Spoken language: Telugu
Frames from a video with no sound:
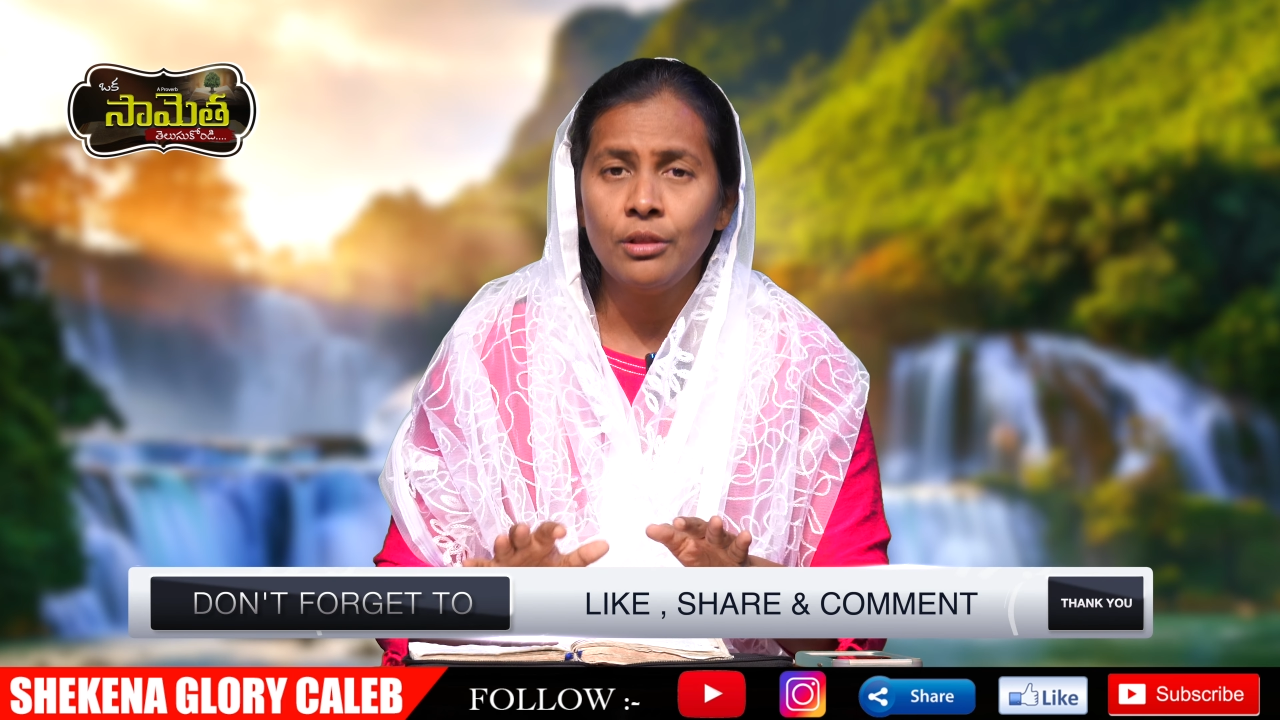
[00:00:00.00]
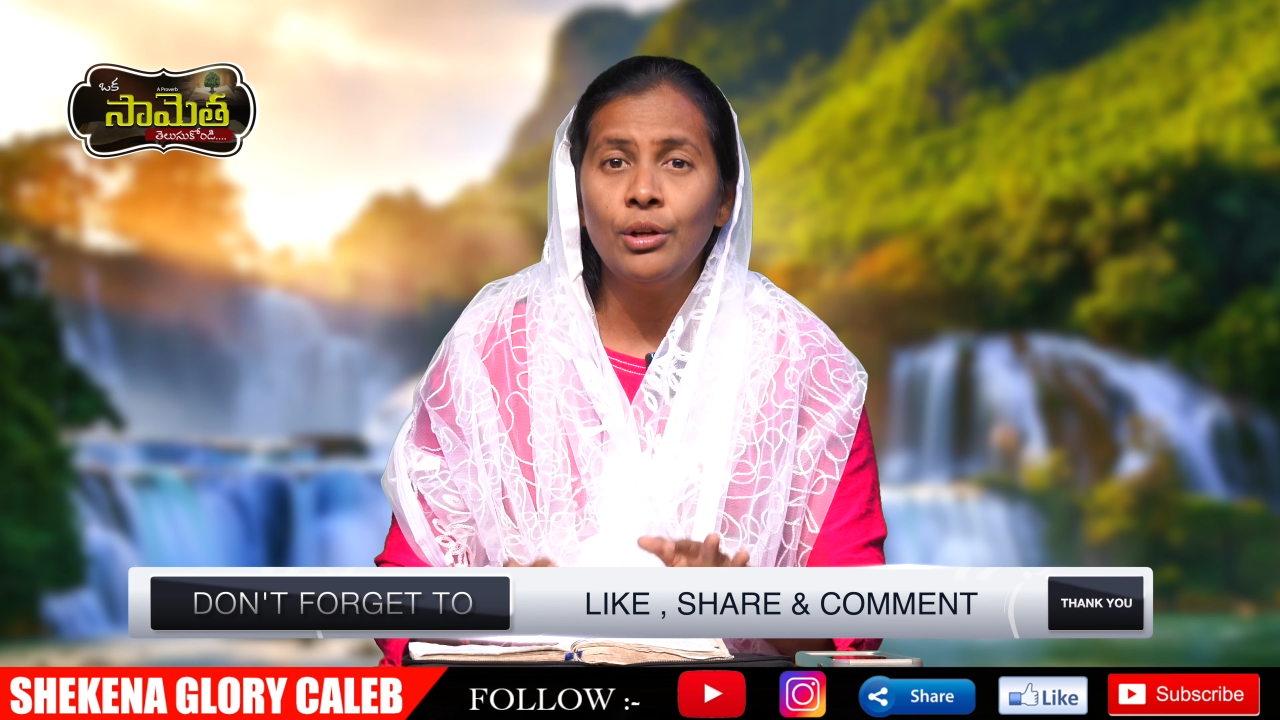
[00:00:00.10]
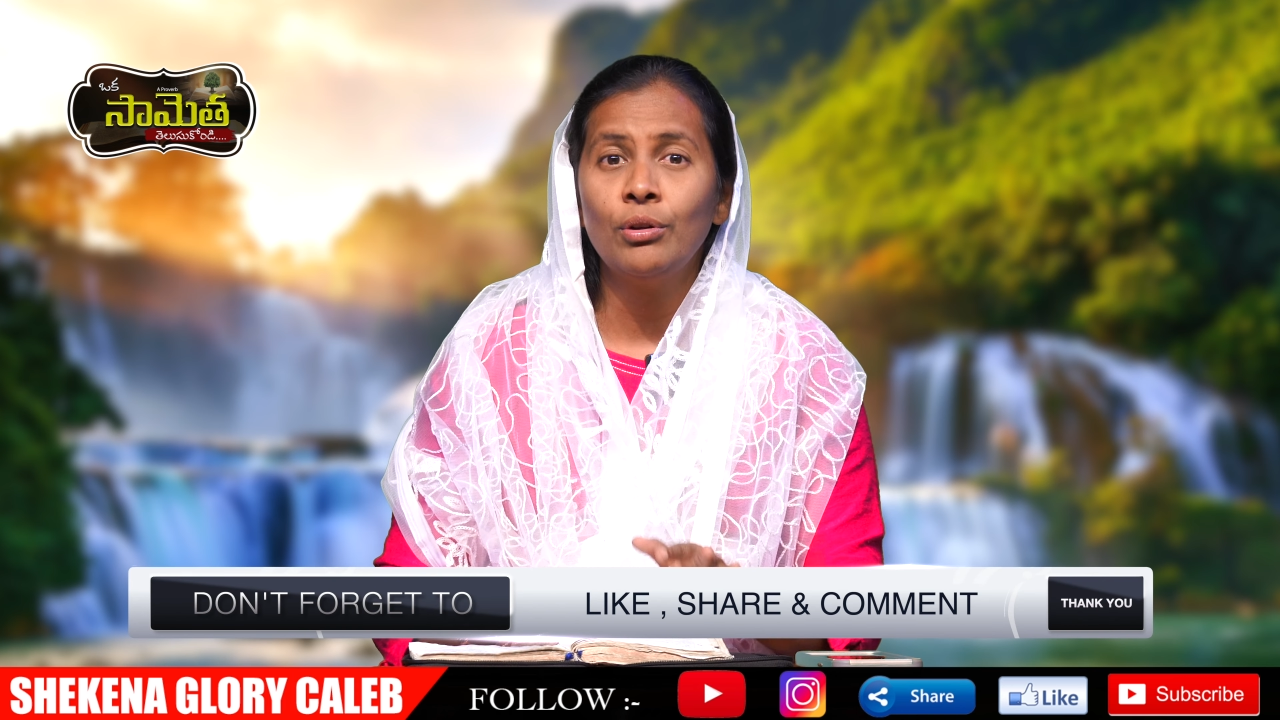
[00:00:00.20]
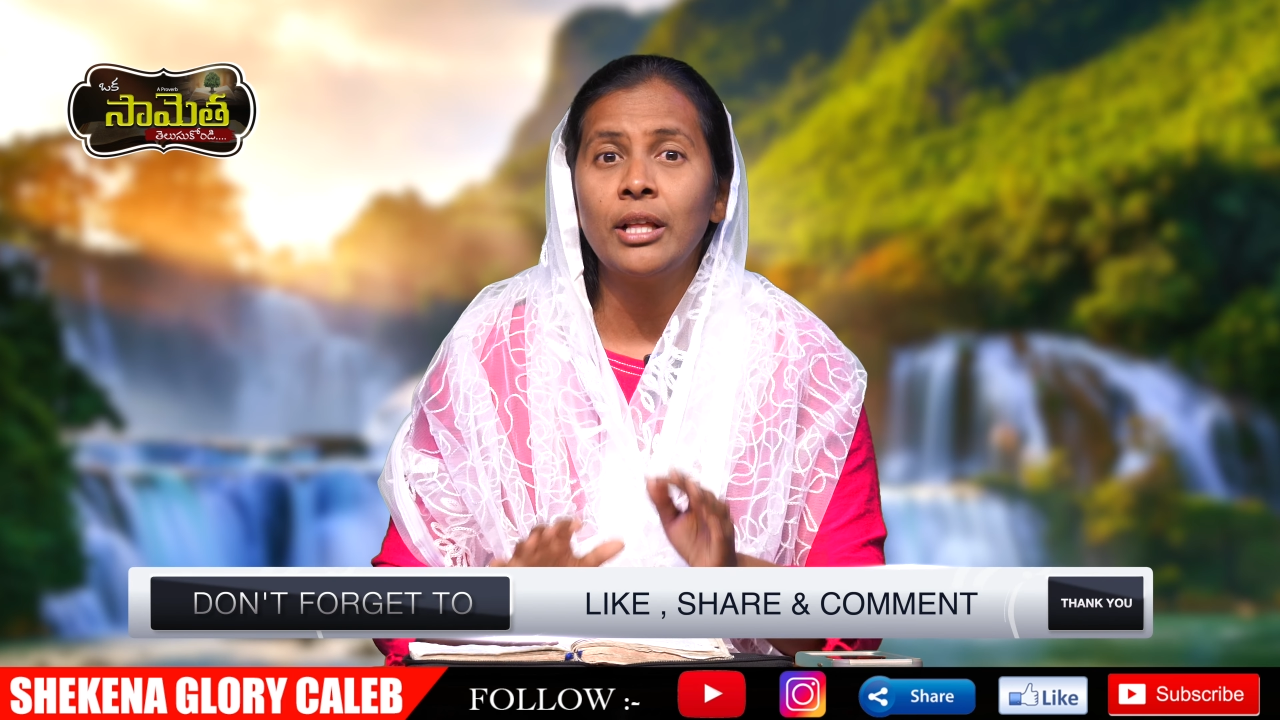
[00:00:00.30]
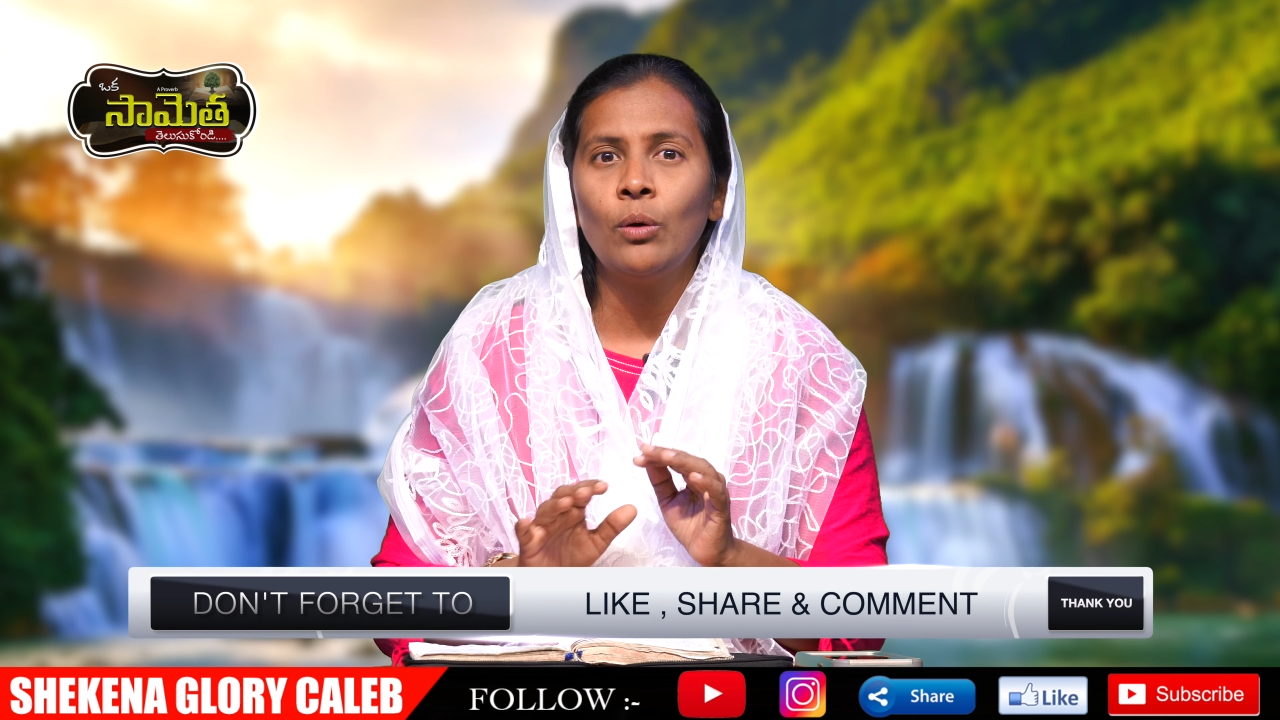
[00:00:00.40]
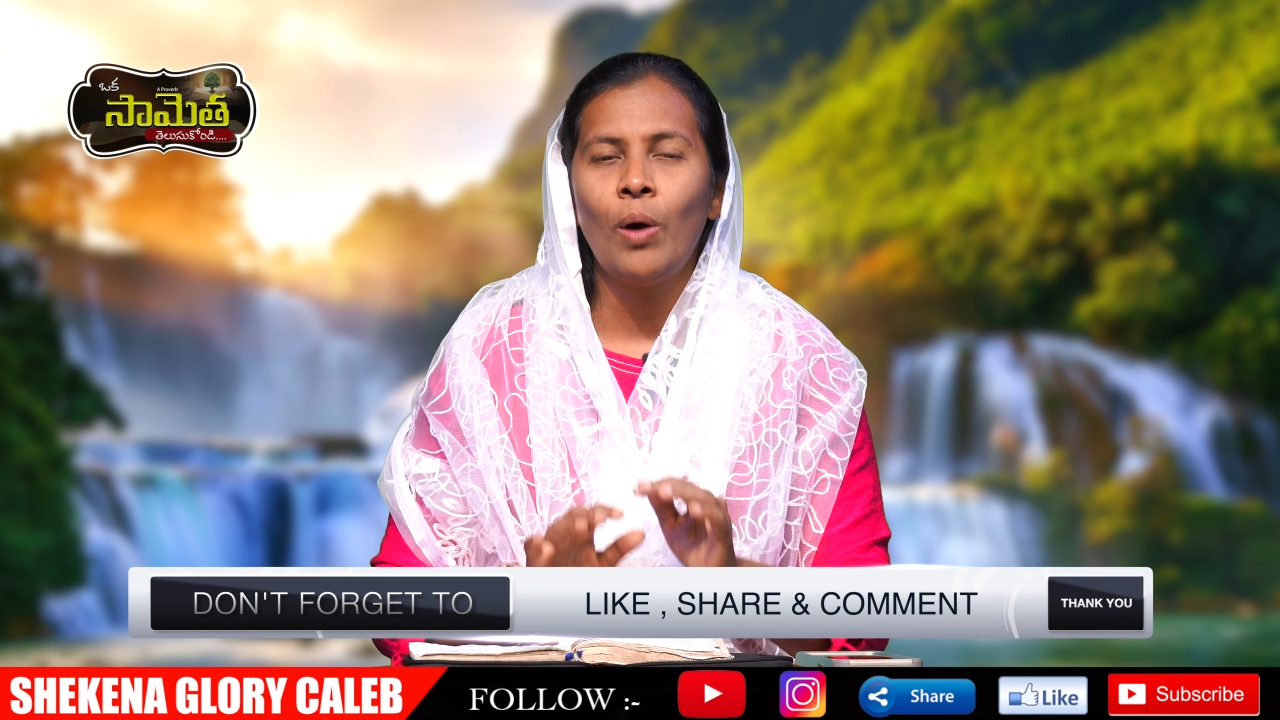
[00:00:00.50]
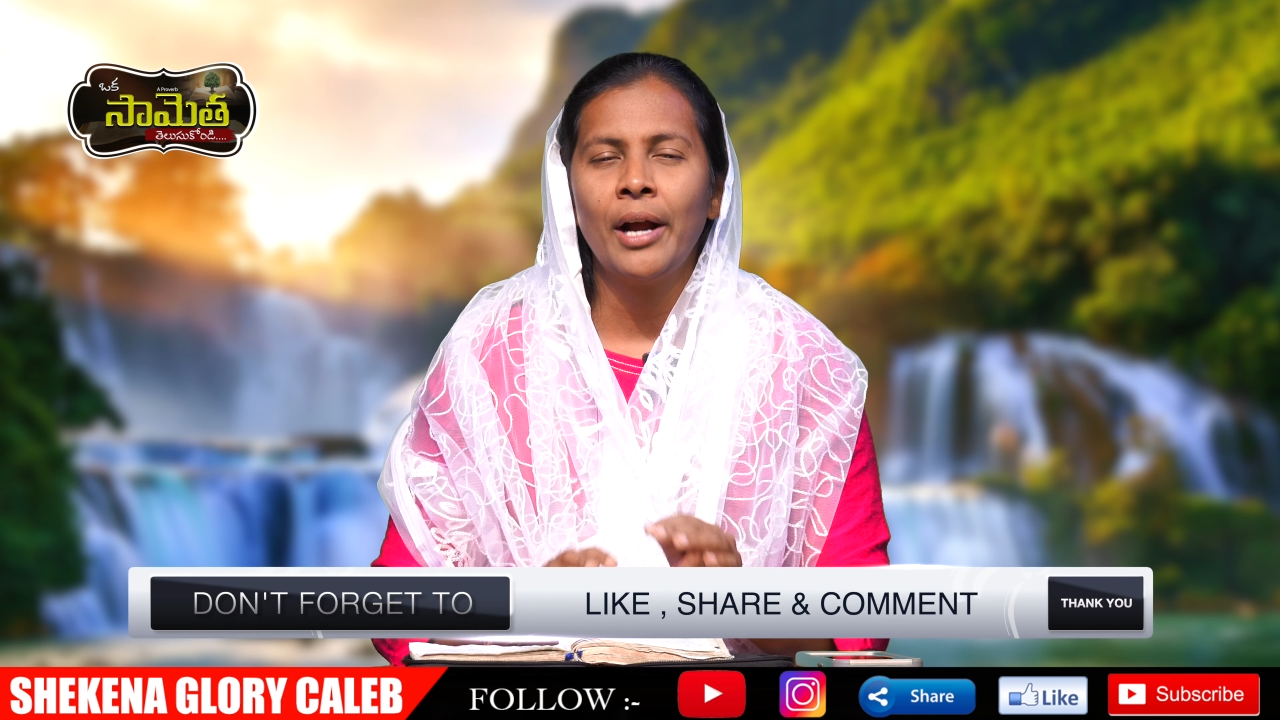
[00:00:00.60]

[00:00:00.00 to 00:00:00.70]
దేవుడు తన